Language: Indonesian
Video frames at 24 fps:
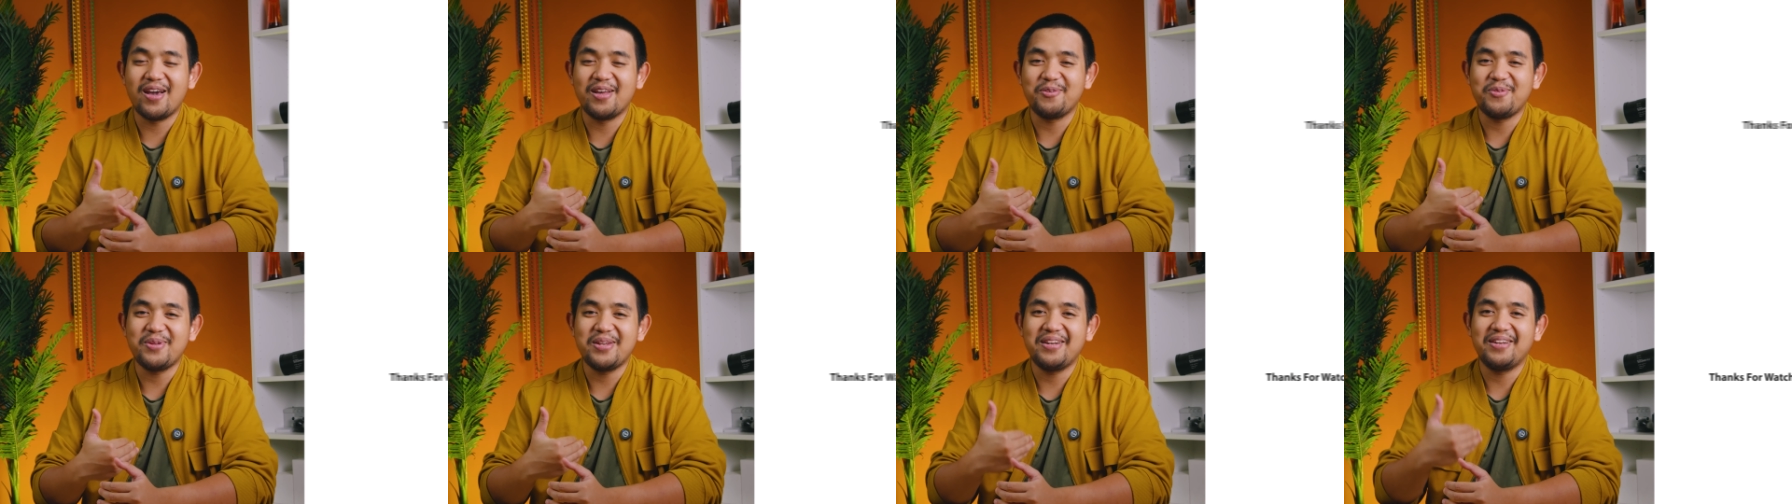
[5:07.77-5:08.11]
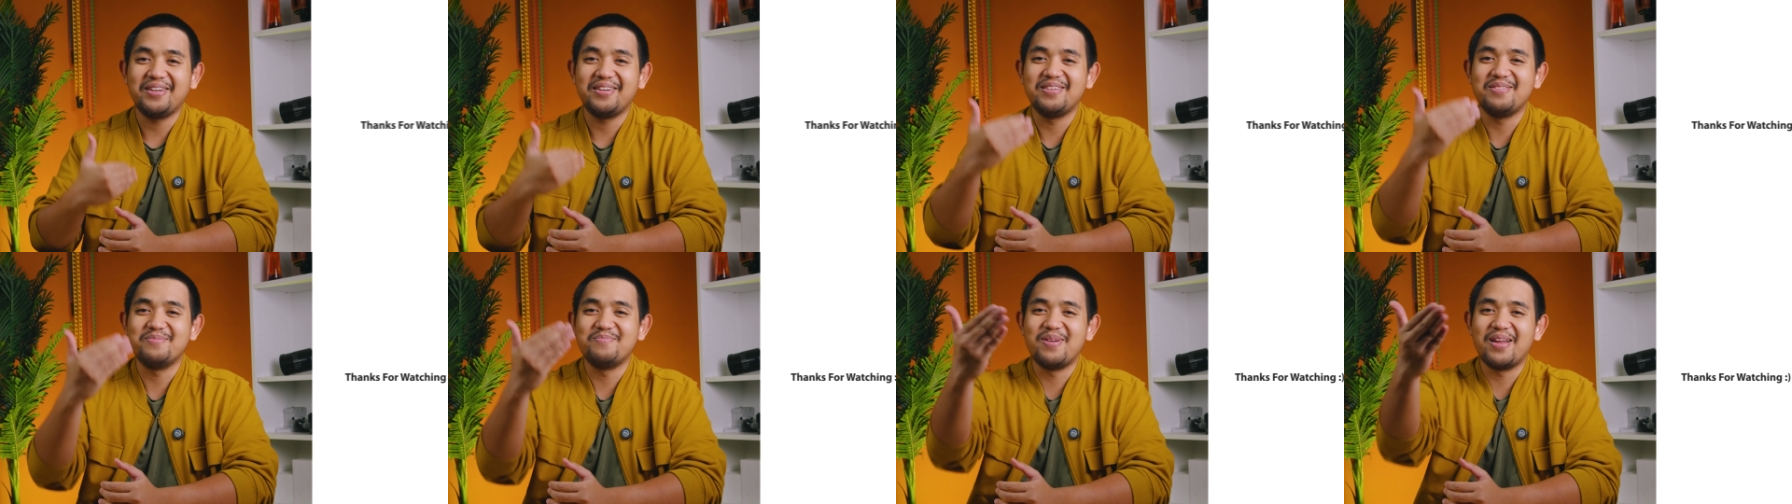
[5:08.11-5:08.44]
Erwin,
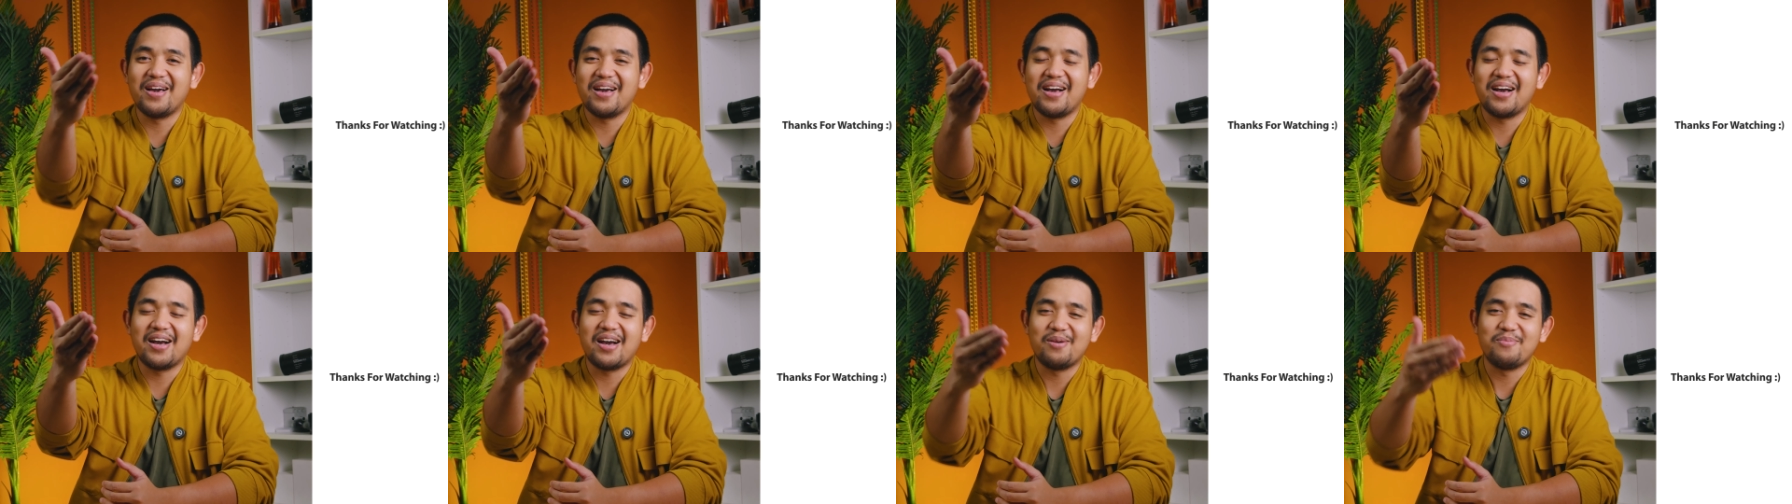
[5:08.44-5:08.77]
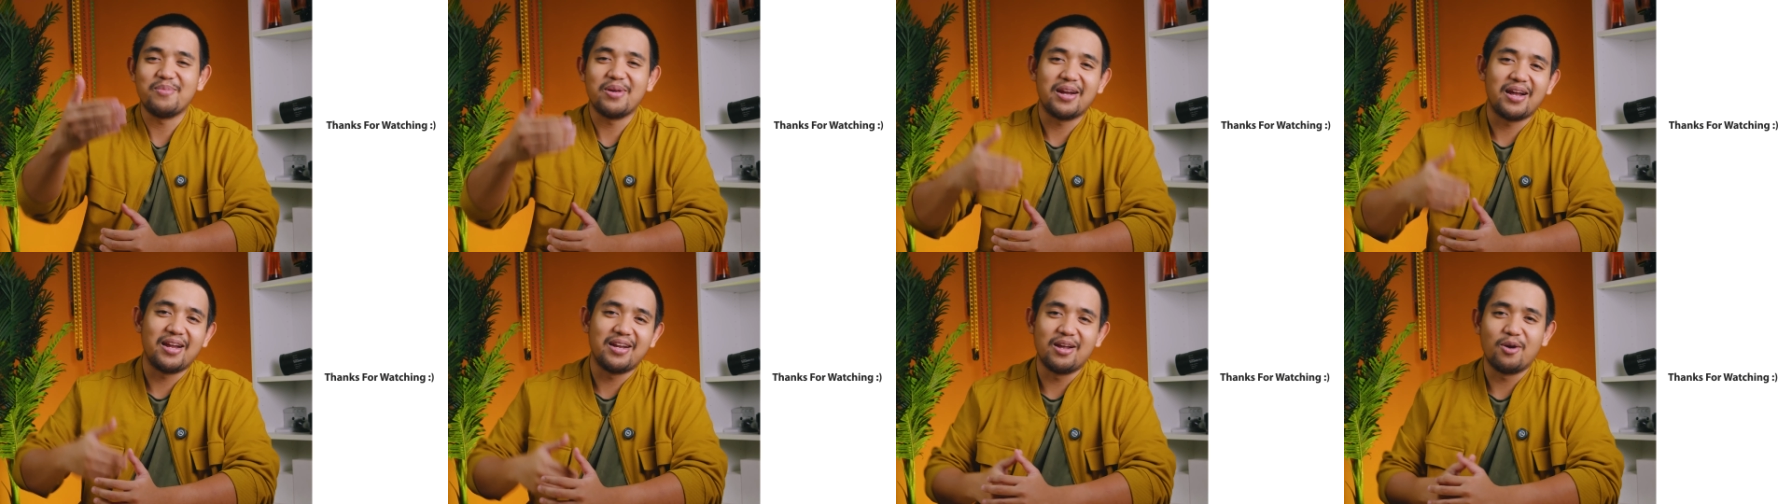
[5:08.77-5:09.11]
di belakang
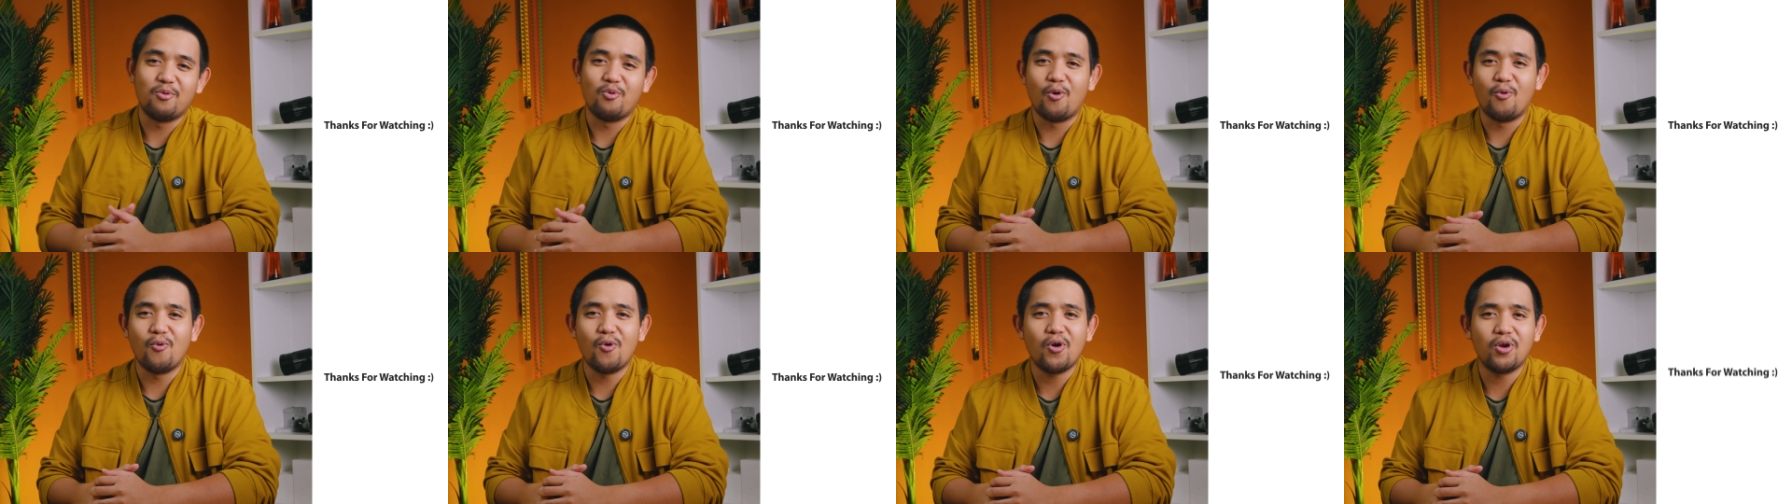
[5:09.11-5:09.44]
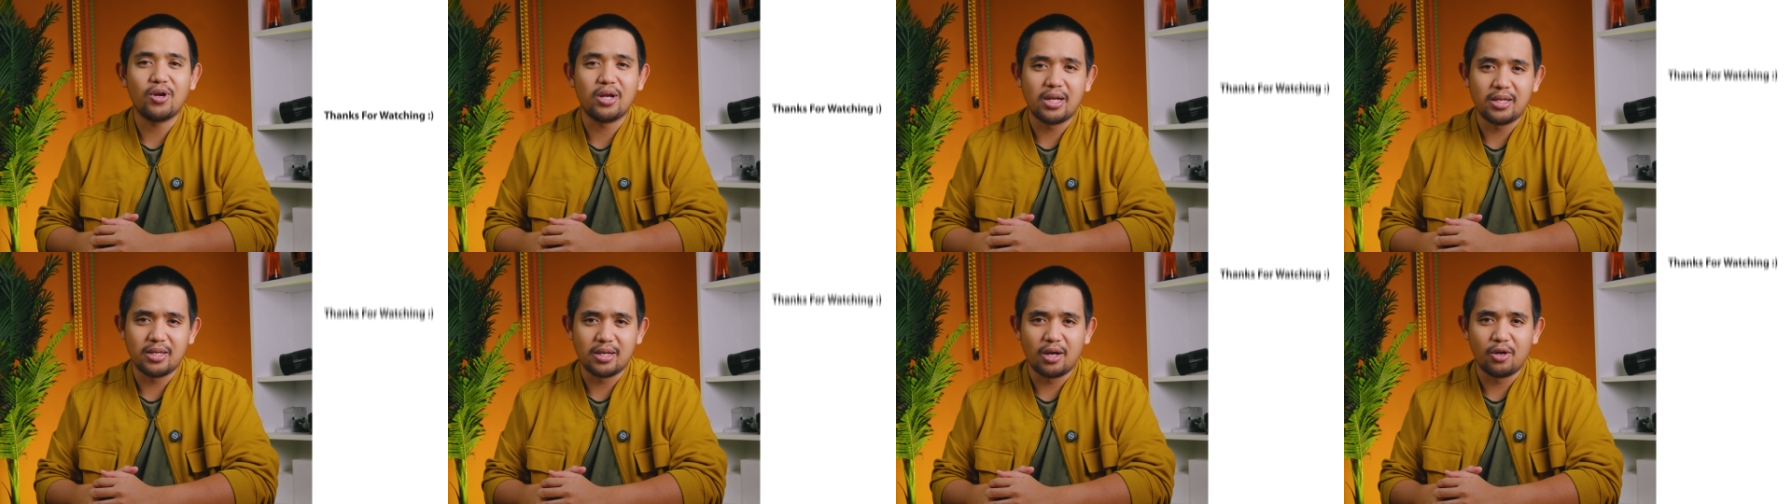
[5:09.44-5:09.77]
kamera ada Wowo,
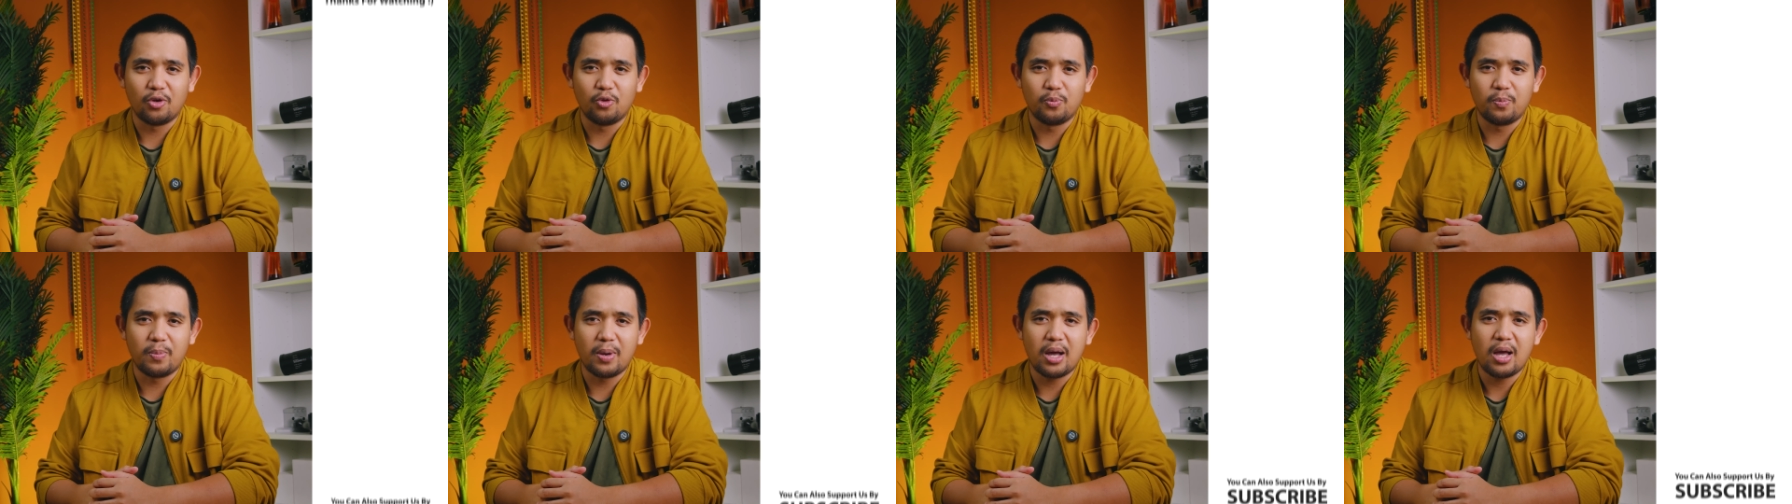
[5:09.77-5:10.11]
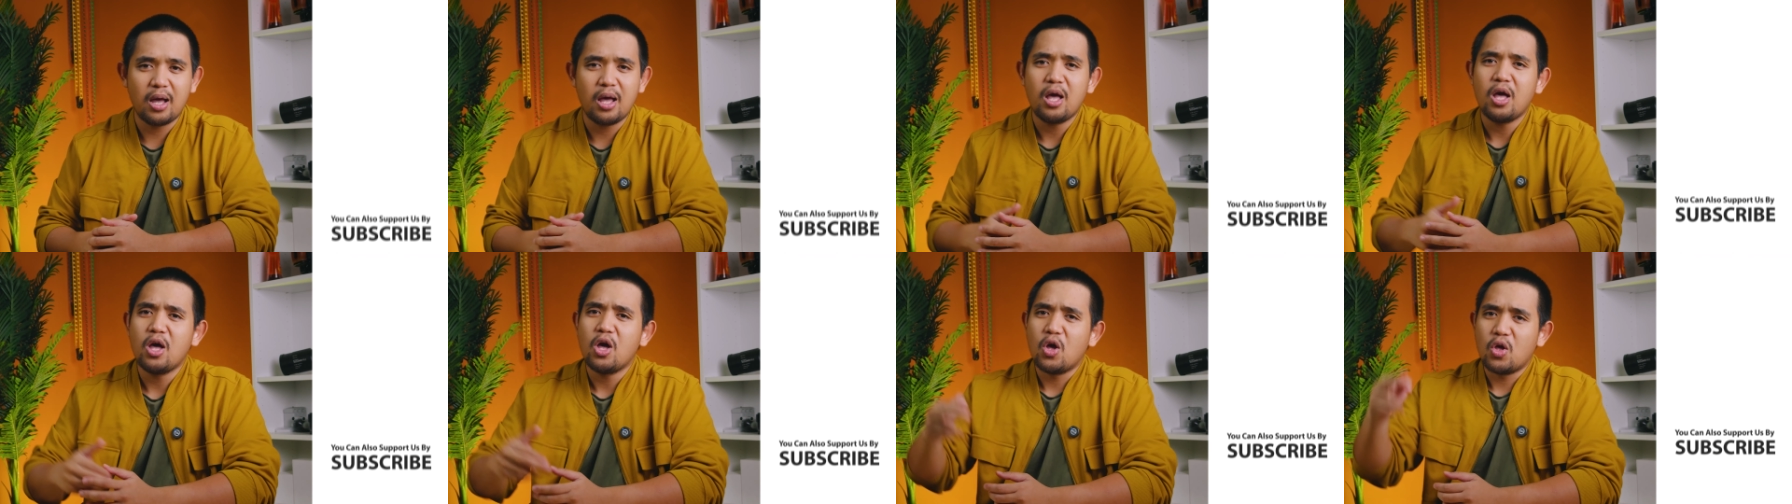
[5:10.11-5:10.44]
dan jangan lupa
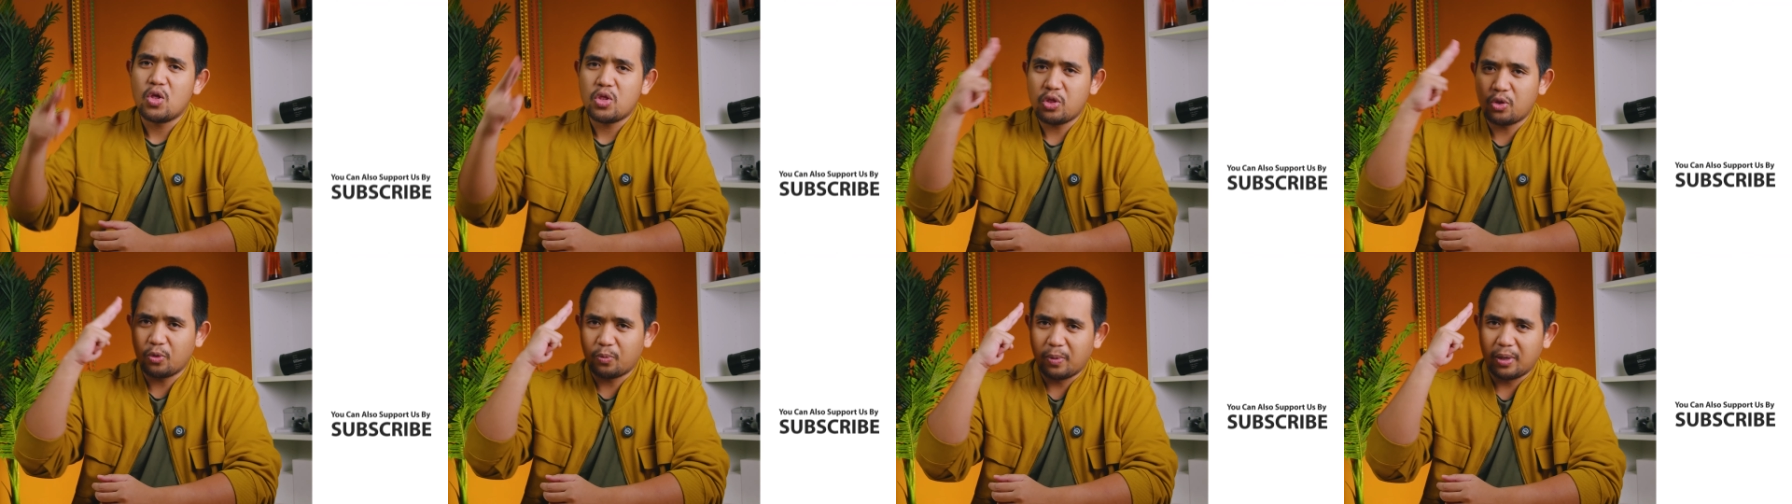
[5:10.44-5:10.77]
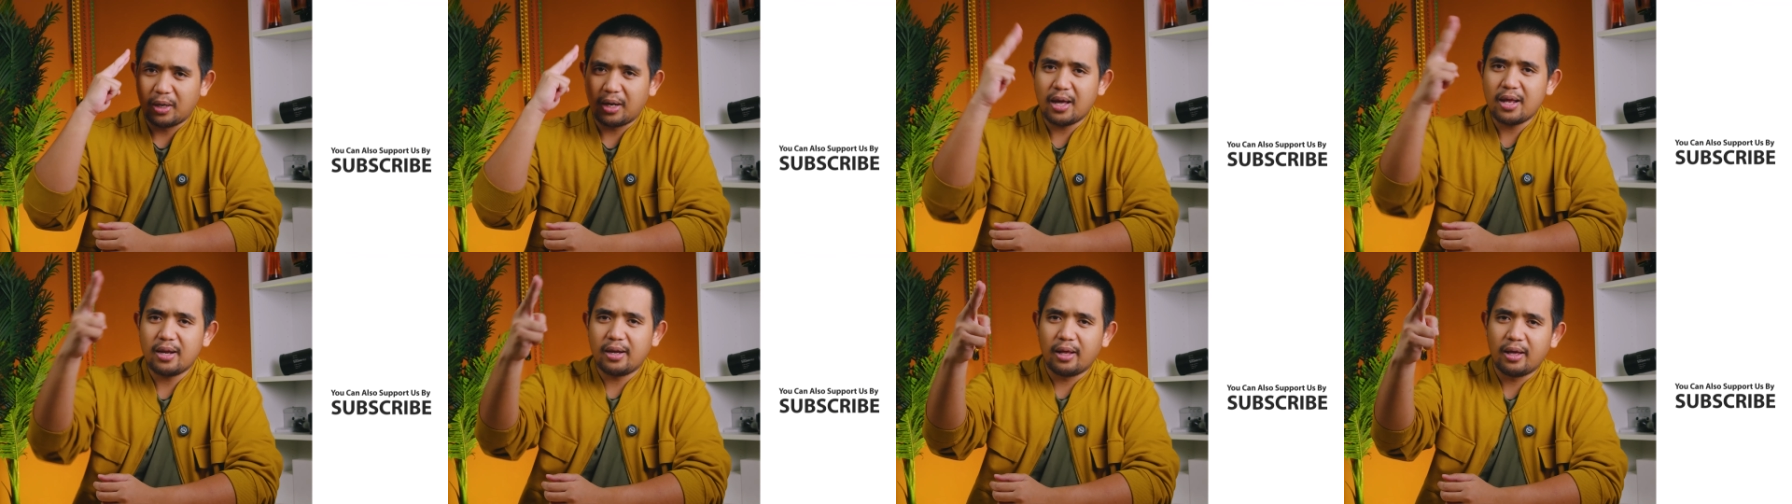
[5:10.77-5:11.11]
untuk
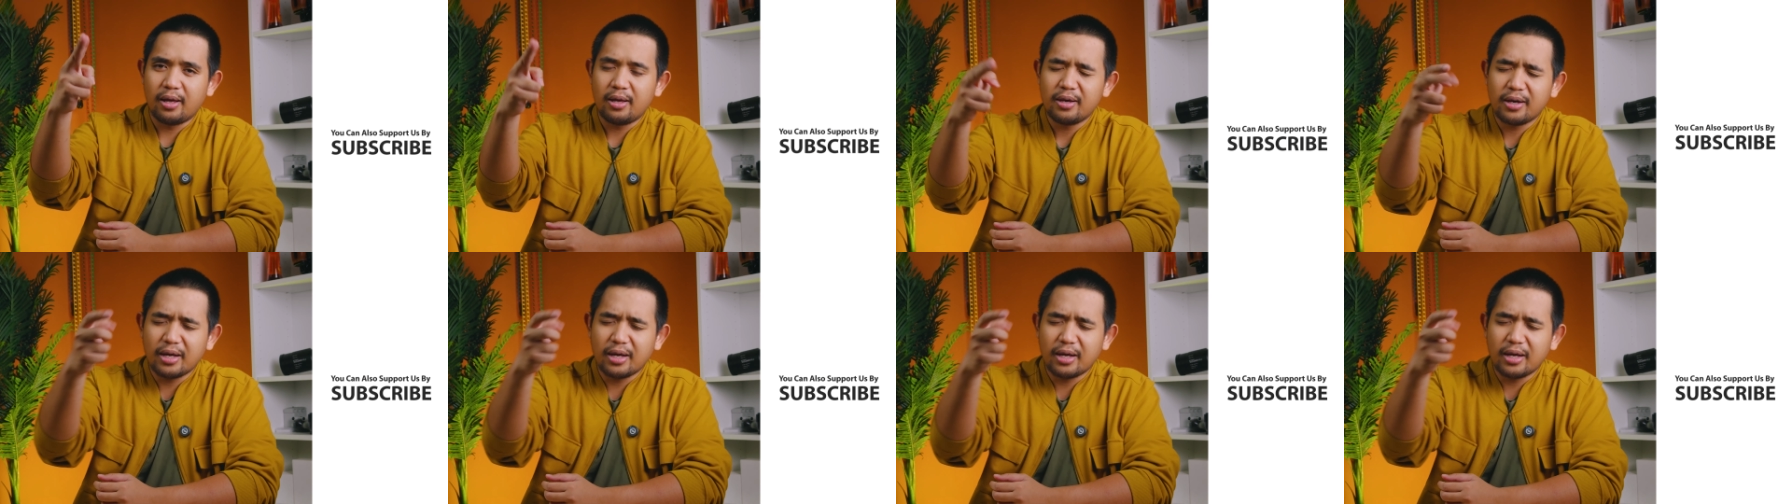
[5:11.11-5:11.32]
berkarya.